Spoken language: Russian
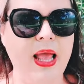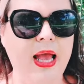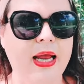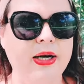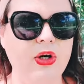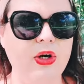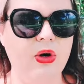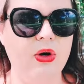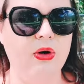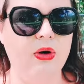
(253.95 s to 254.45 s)

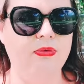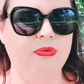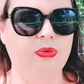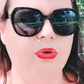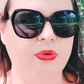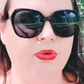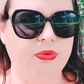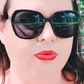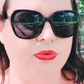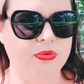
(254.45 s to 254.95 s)
но
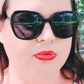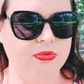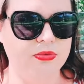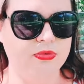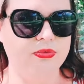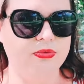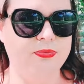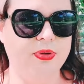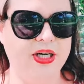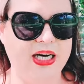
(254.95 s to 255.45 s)
в
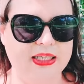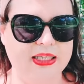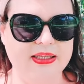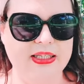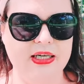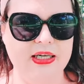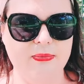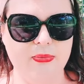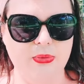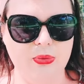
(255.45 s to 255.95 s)

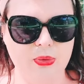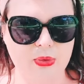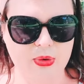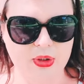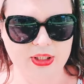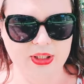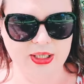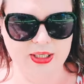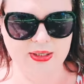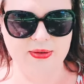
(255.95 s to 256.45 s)

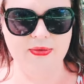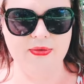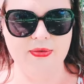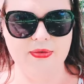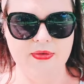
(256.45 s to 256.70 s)
Брандербурге